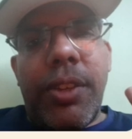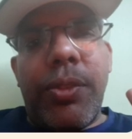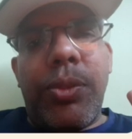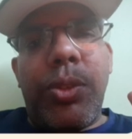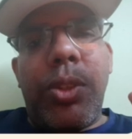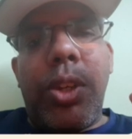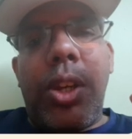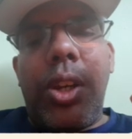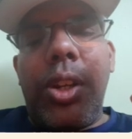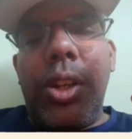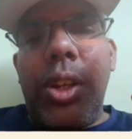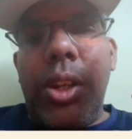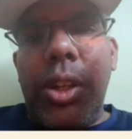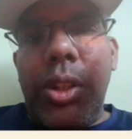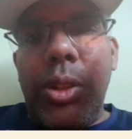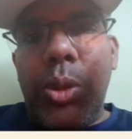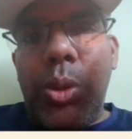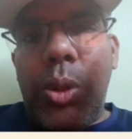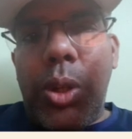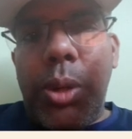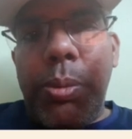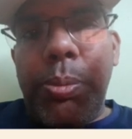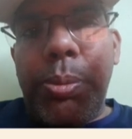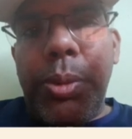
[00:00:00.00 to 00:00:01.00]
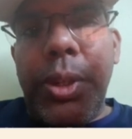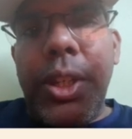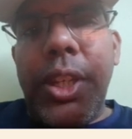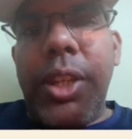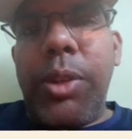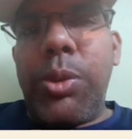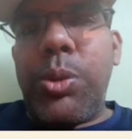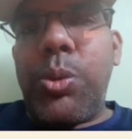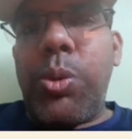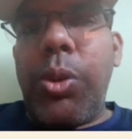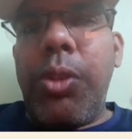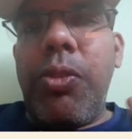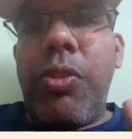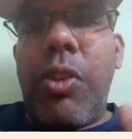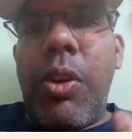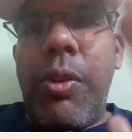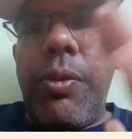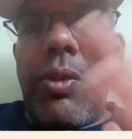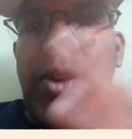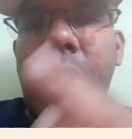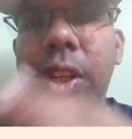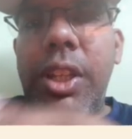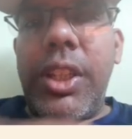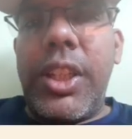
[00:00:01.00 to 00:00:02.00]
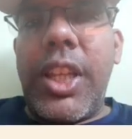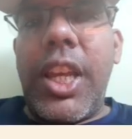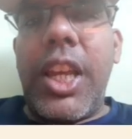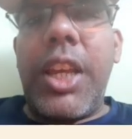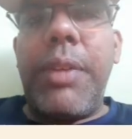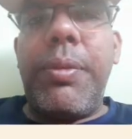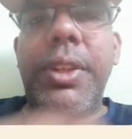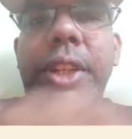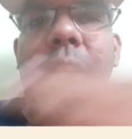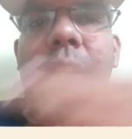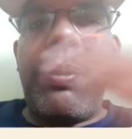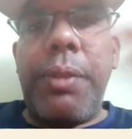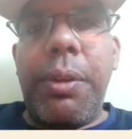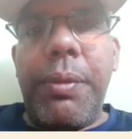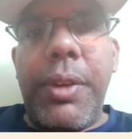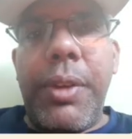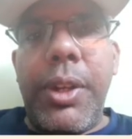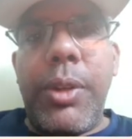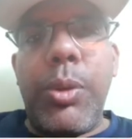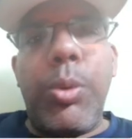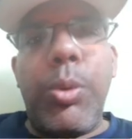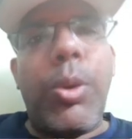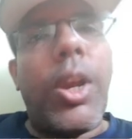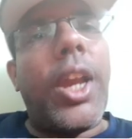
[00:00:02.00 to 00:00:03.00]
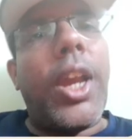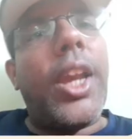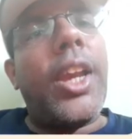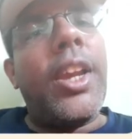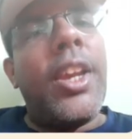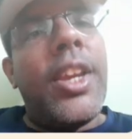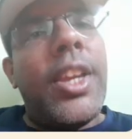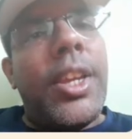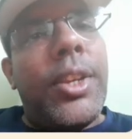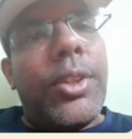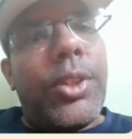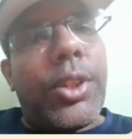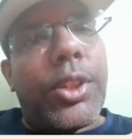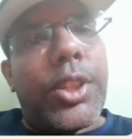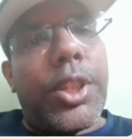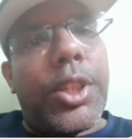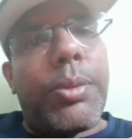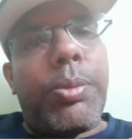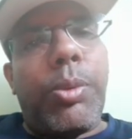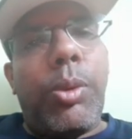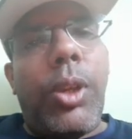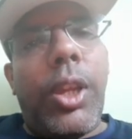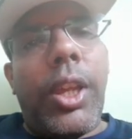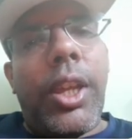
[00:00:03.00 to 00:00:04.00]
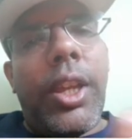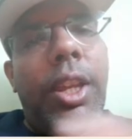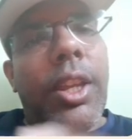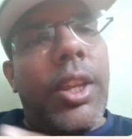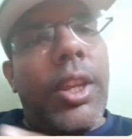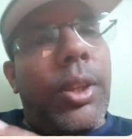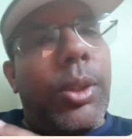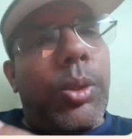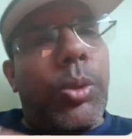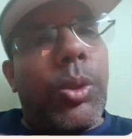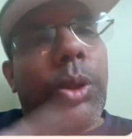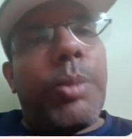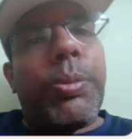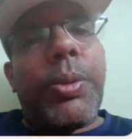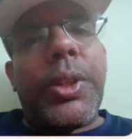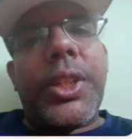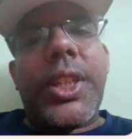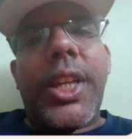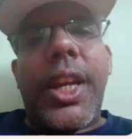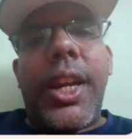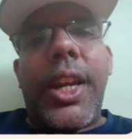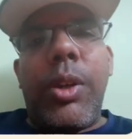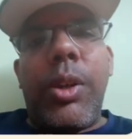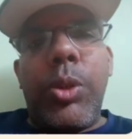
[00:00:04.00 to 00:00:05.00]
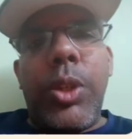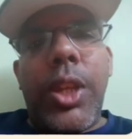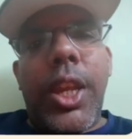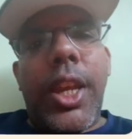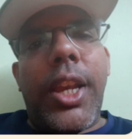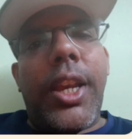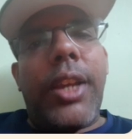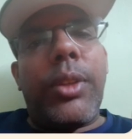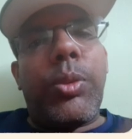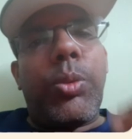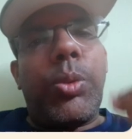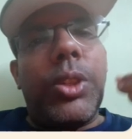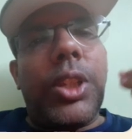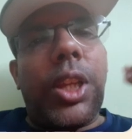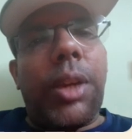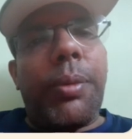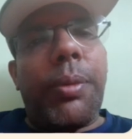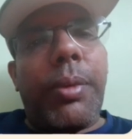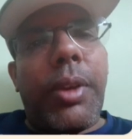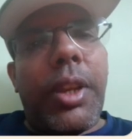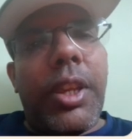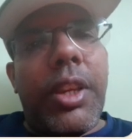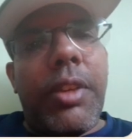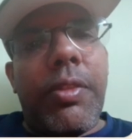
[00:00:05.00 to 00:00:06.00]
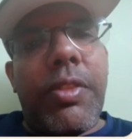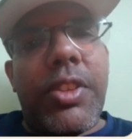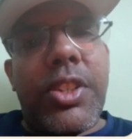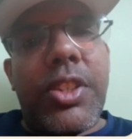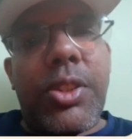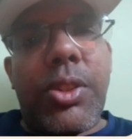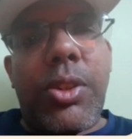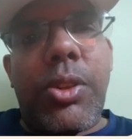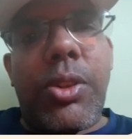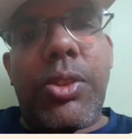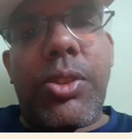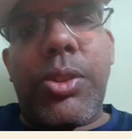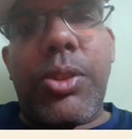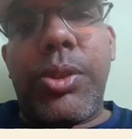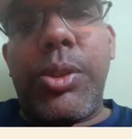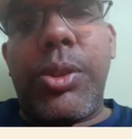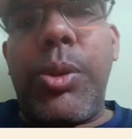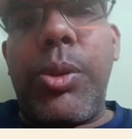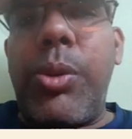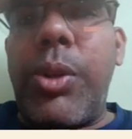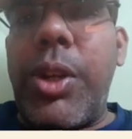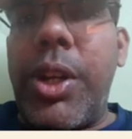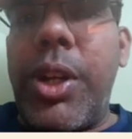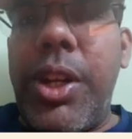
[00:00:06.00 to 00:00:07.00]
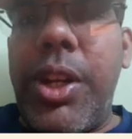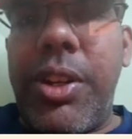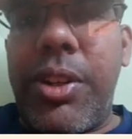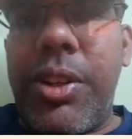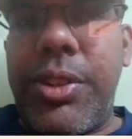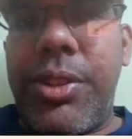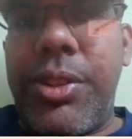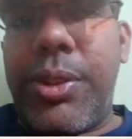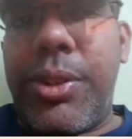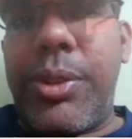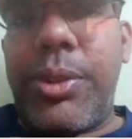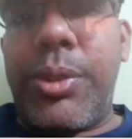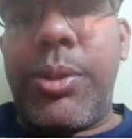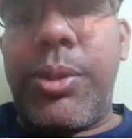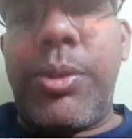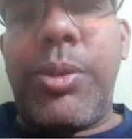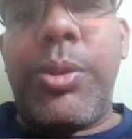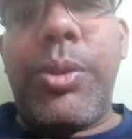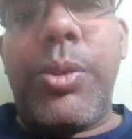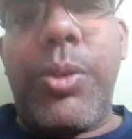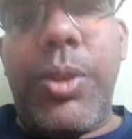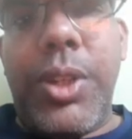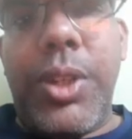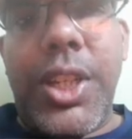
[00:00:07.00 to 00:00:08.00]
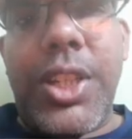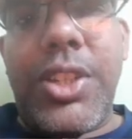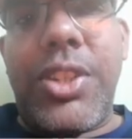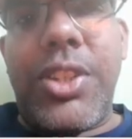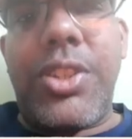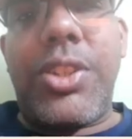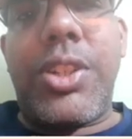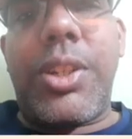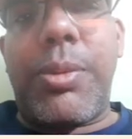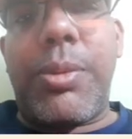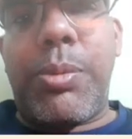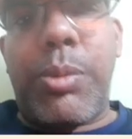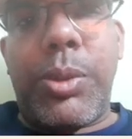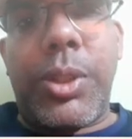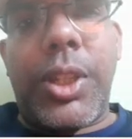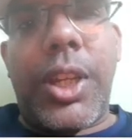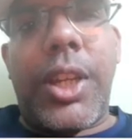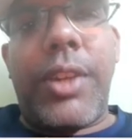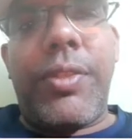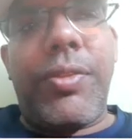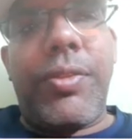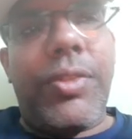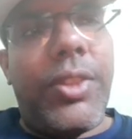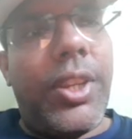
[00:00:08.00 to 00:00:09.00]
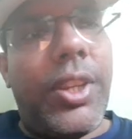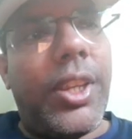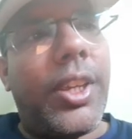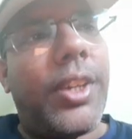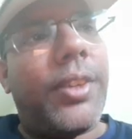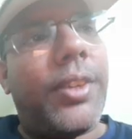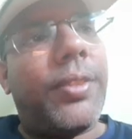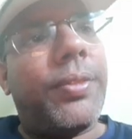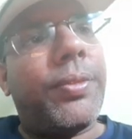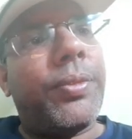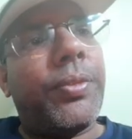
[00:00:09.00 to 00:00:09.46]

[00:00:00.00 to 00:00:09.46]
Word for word: धन जो कंपनी है उसको इन्फॉर्म कर देता है कि भैया पेमेंट हुआ है सक्सेसफुल है तुरंत पैसा ऐड हो जाएगा तुरंत आप इन्वेस्ट कर सकते हो ट्रेडिंग कर सकते हो ये सिस्टम होता है ठीक है